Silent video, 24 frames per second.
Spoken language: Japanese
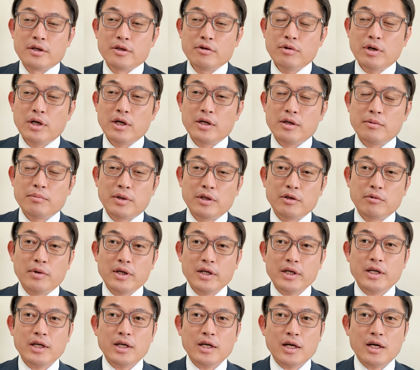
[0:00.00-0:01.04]
要はあの
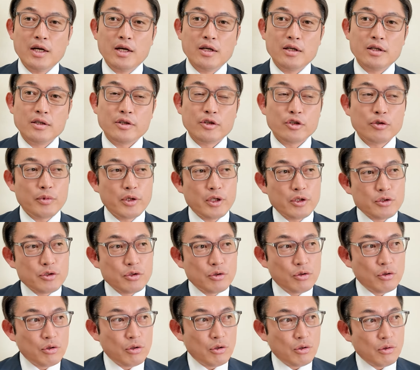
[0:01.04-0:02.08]
前から例えば
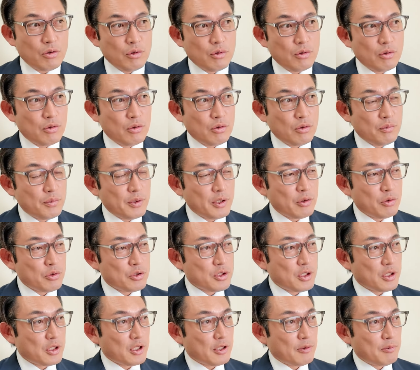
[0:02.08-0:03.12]
八代弁護
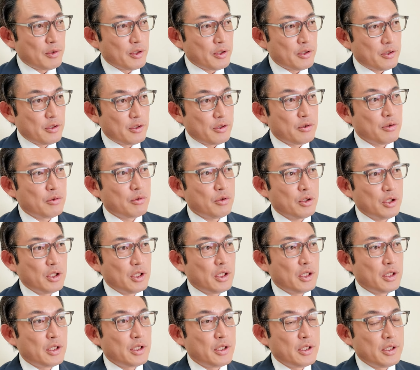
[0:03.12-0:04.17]
士なんかも言ってるよう
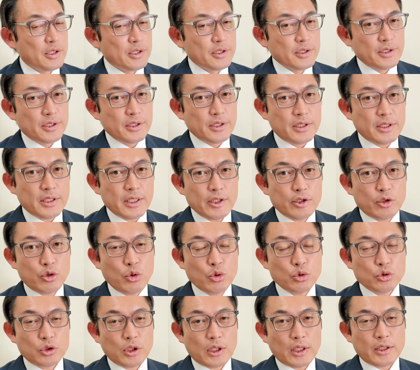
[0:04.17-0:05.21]
に一回
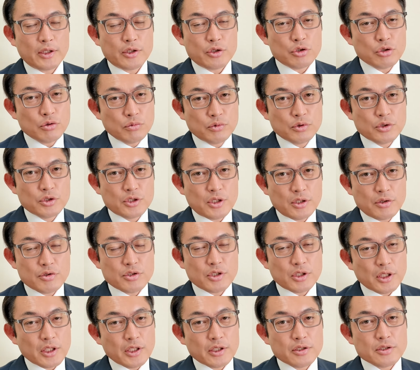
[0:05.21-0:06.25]
党の中で処分してる
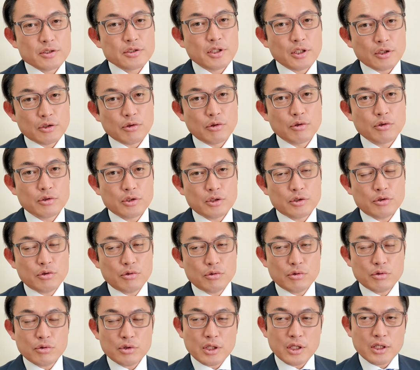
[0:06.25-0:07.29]
じゃないですかとで
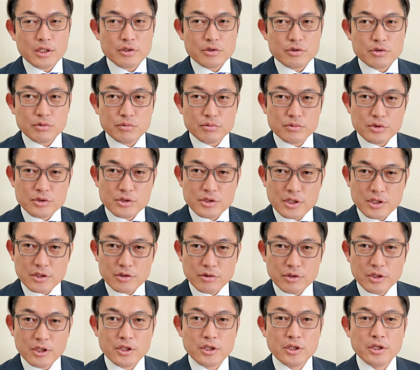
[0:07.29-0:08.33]
党の中で処分してる
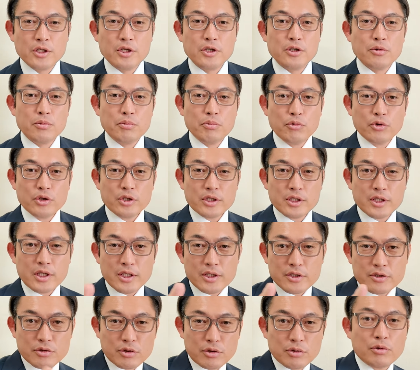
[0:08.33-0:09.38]
のにもう一
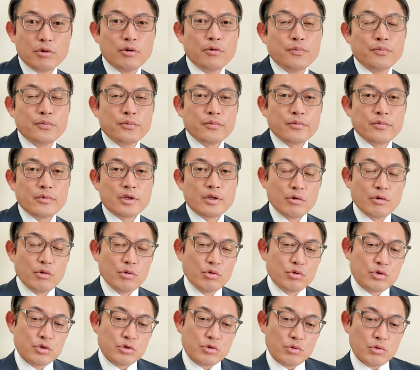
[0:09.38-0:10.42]
回それを
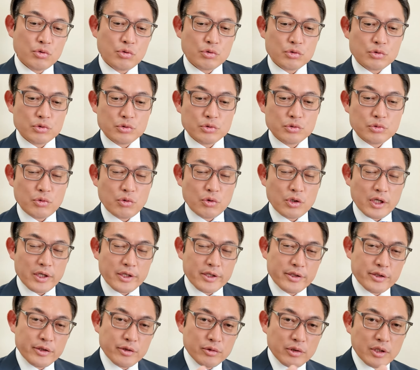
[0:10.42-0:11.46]
屋上区をか
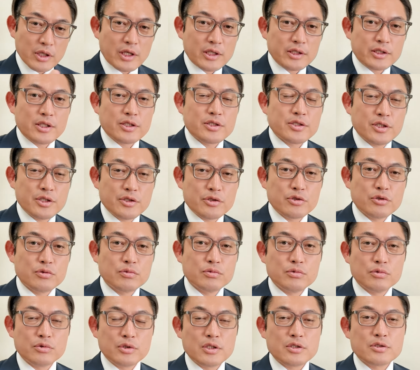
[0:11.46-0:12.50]
けるような形で処
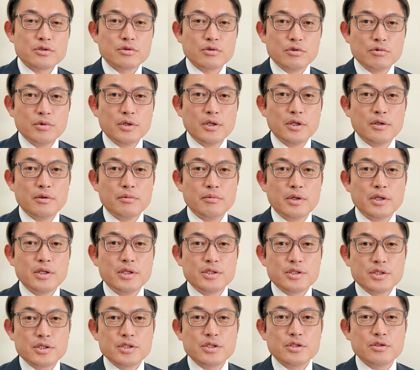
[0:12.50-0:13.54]
分を出すのは、まあ、
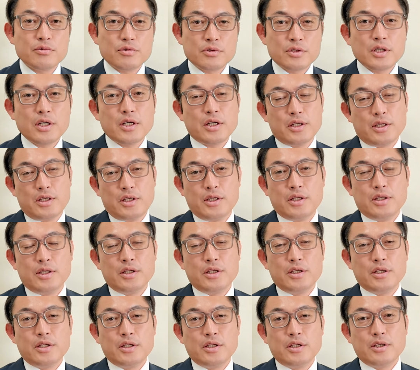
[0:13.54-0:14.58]
一時不採
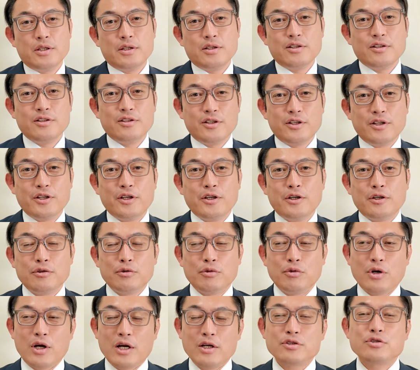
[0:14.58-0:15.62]
理にあ
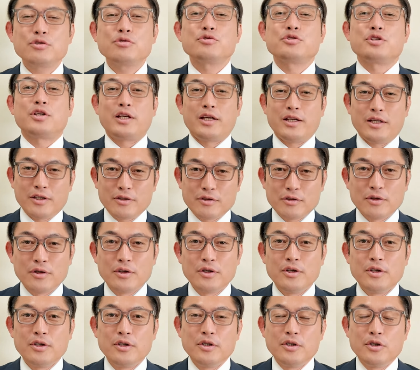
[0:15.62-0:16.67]
の反するんじゃないか
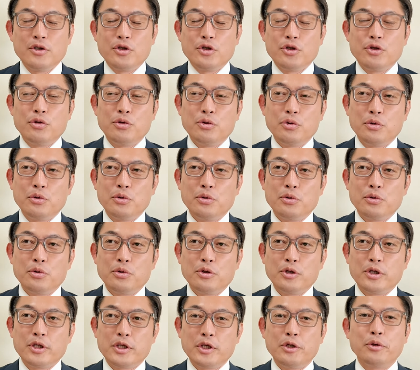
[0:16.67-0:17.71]
と
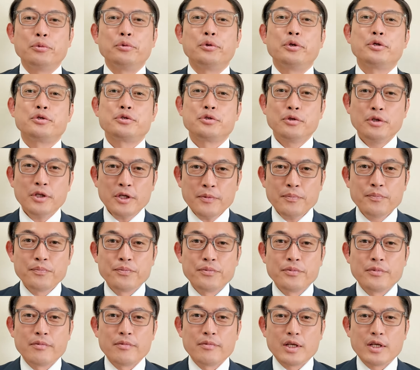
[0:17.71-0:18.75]
いう議論ですよね。
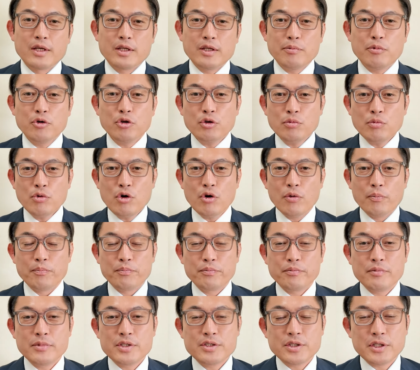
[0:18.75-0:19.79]
で僕
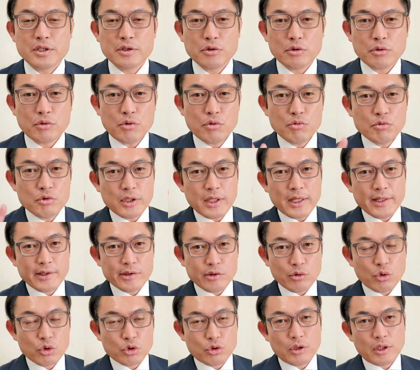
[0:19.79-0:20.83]
も別に今回
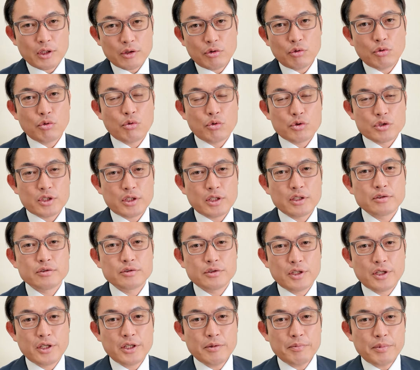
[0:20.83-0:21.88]
のことがどうこうじゃなく
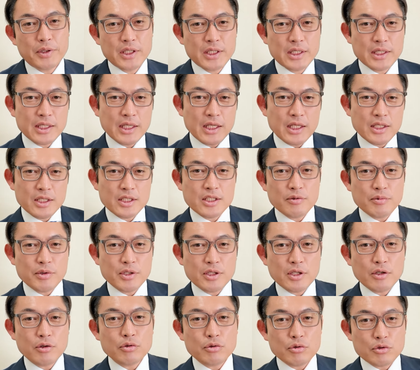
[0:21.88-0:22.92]
てやっぱり一回決
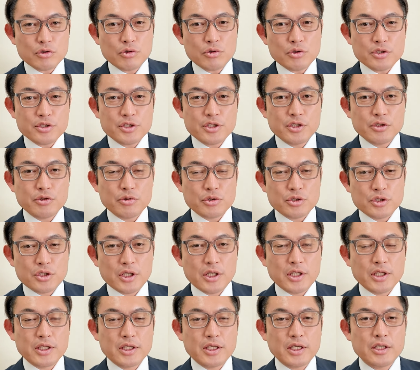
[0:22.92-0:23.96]
めたこと組織とし
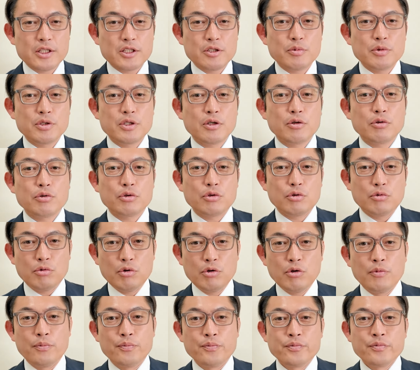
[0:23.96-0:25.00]
て一回決めたこと
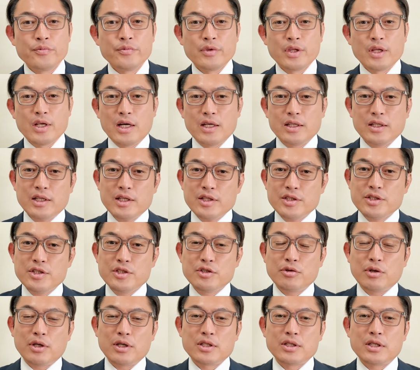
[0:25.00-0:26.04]
を新しい
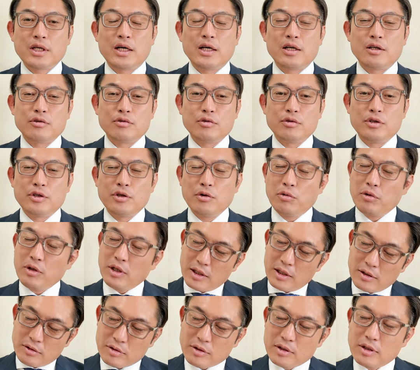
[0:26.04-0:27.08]
人が来たからといって
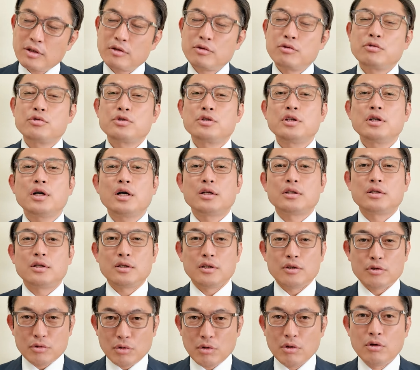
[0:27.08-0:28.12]
はあの時納得してなかった
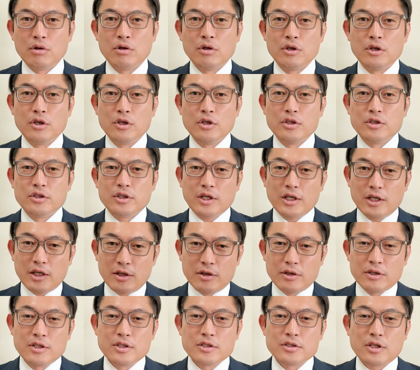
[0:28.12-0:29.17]
んだとだか
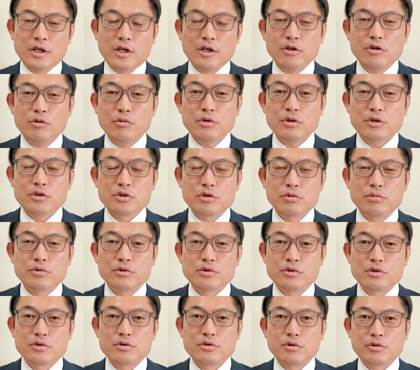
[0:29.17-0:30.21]
ら遡って処
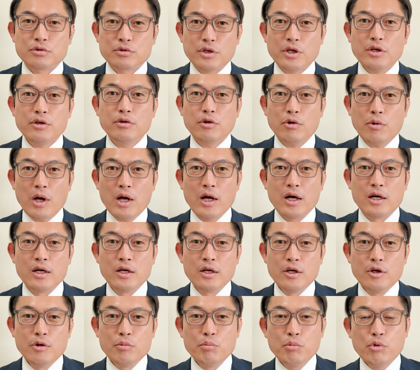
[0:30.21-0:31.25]
分するぞっていうのは
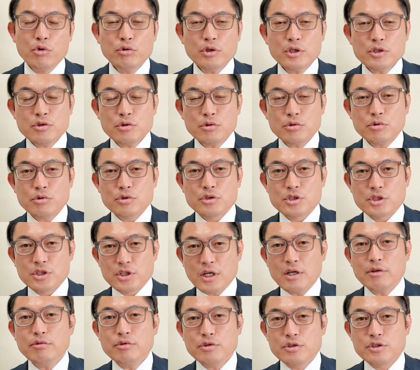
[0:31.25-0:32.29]
僕はちょっと
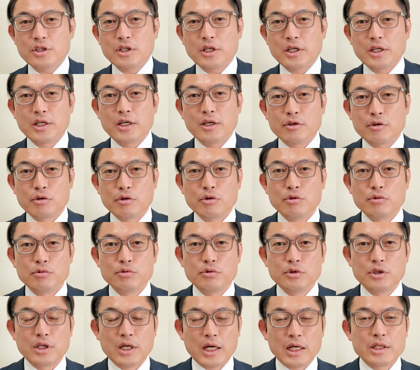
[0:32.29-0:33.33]
違うんじゃないかという
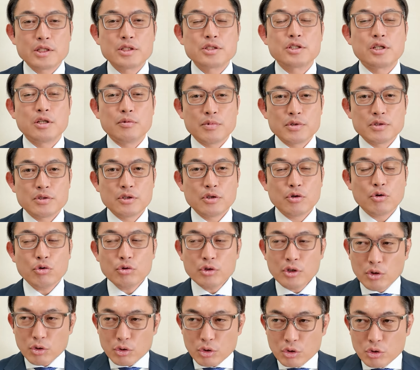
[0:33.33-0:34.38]
ふうに感じてます。でこ
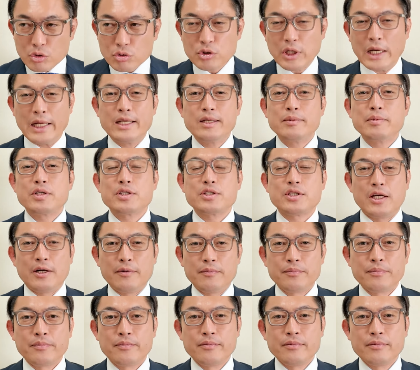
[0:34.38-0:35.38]
んなことよくありました。